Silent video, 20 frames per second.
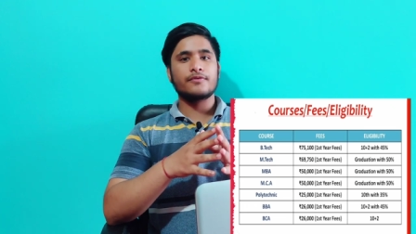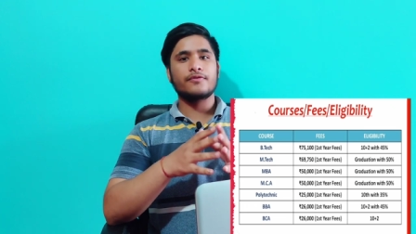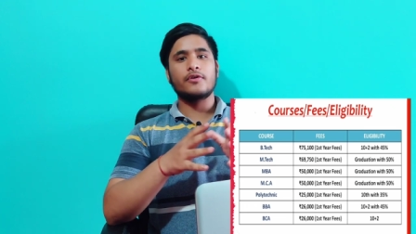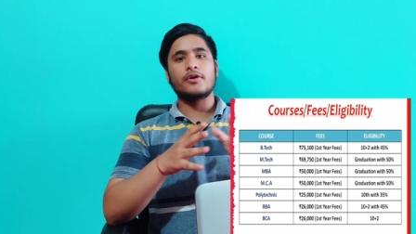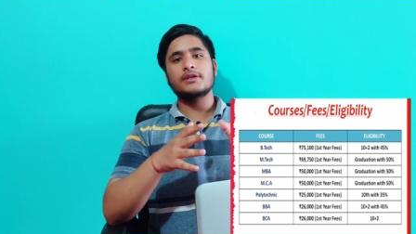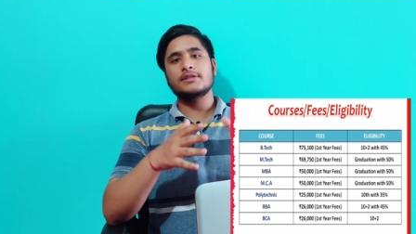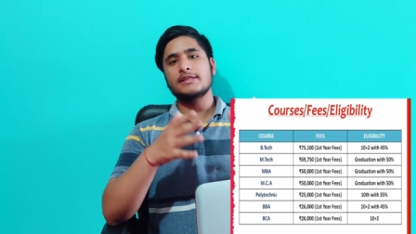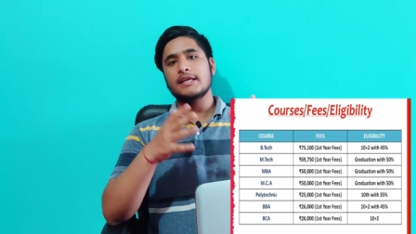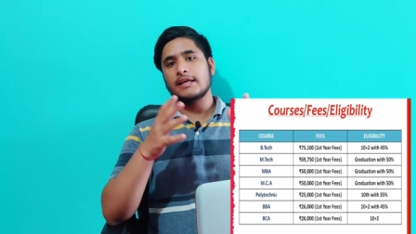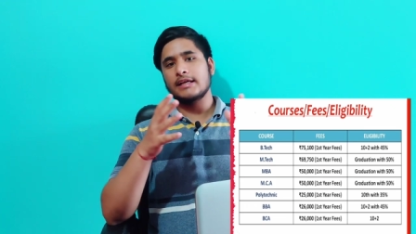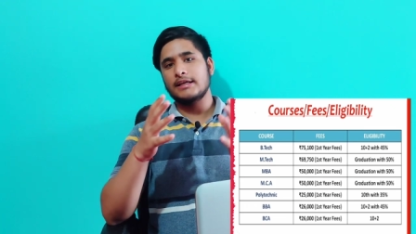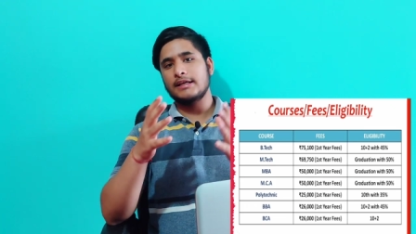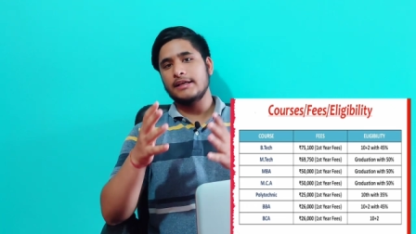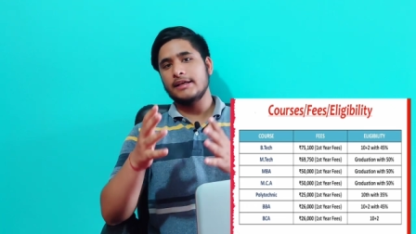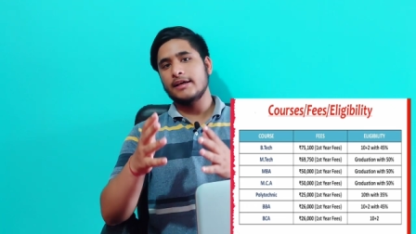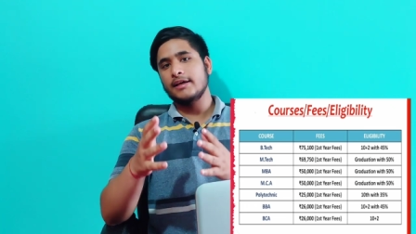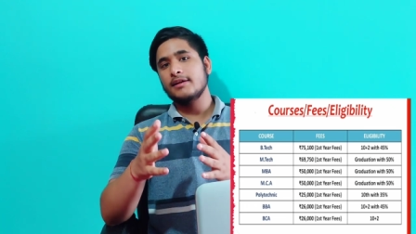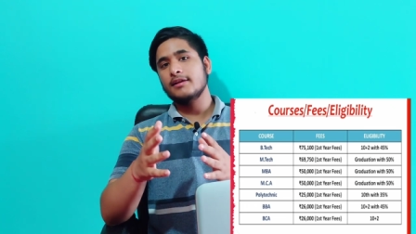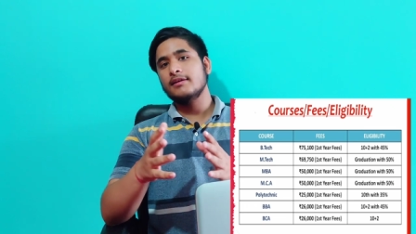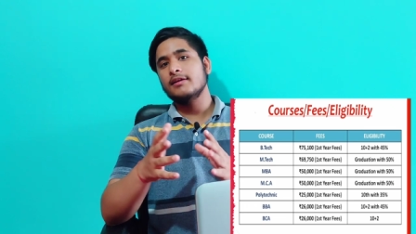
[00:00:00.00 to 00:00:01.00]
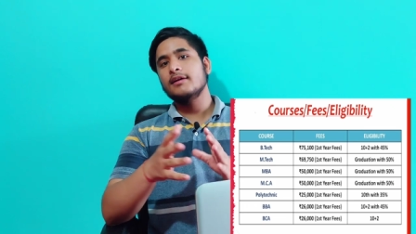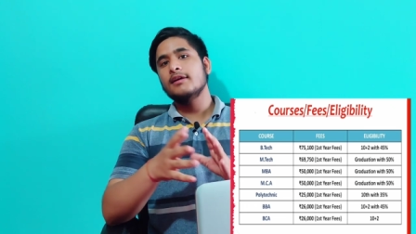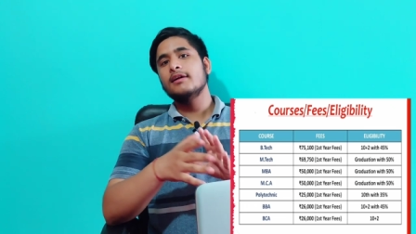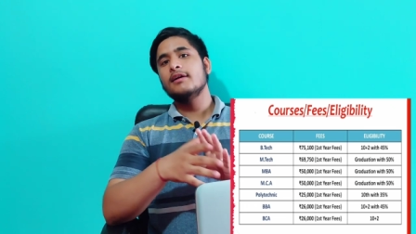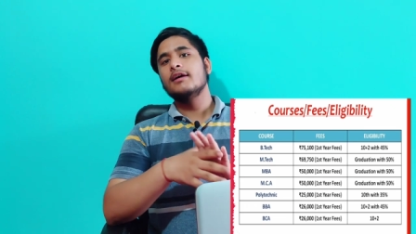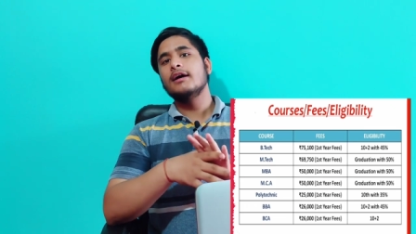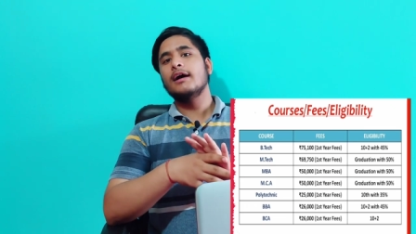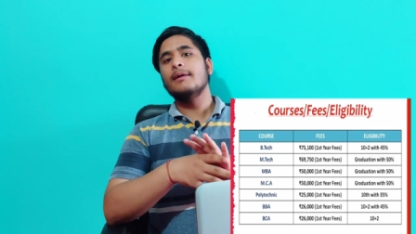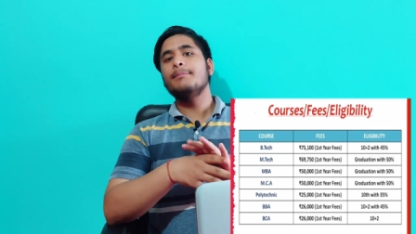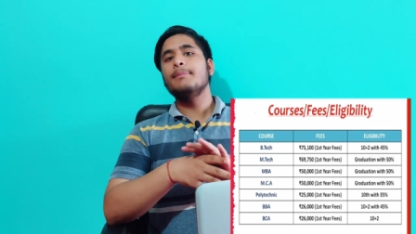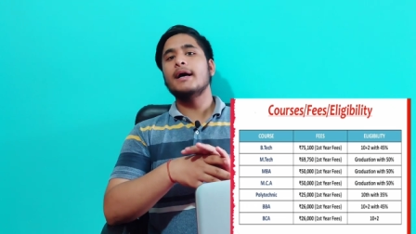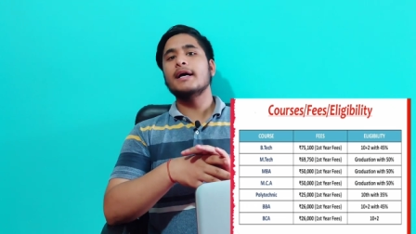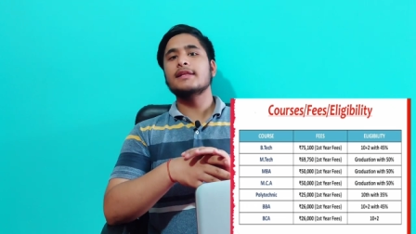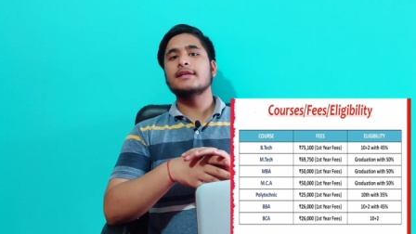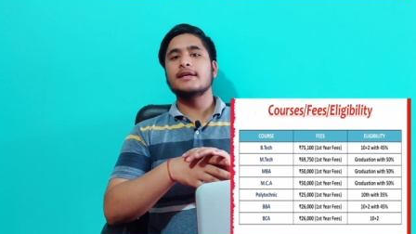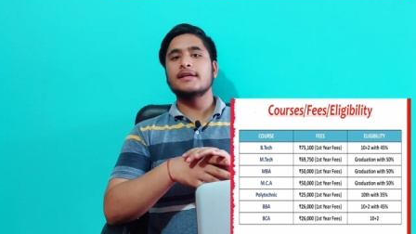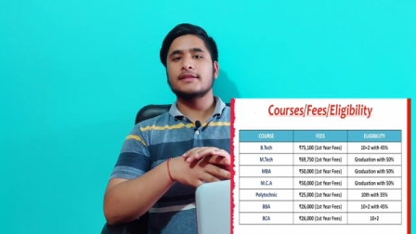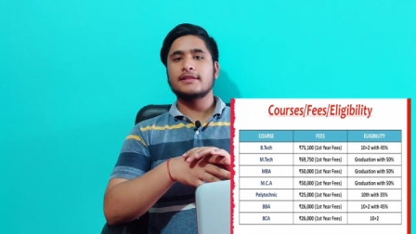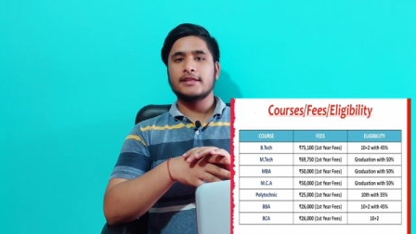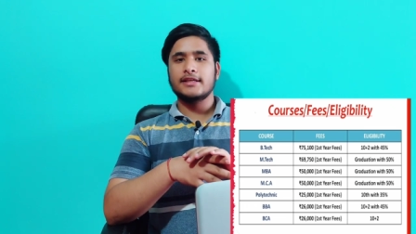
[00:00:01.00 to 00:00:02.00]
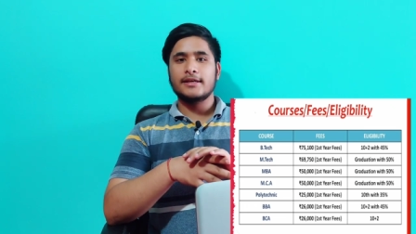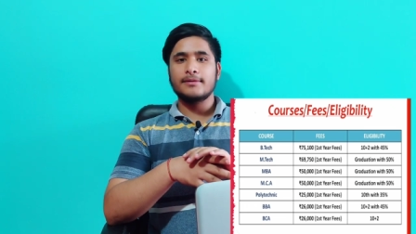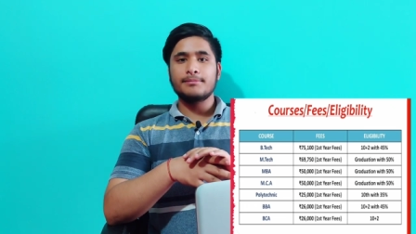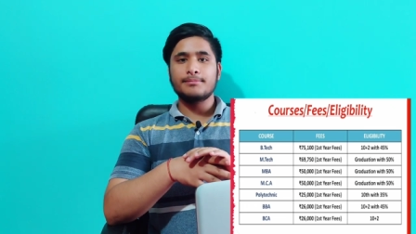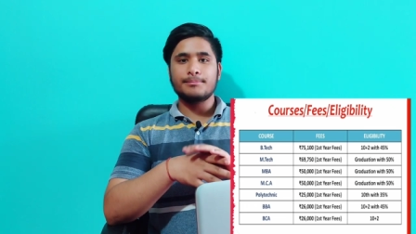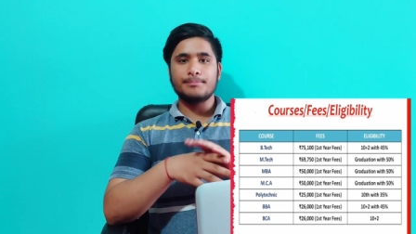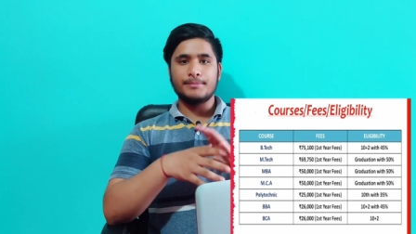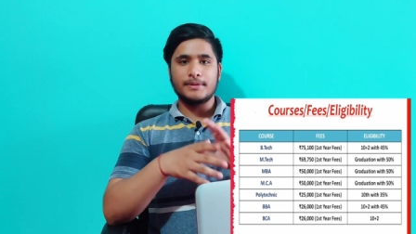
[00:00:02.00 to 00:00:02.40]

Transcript: फॉर सेकेंड ईयर अब बात करते हैं हम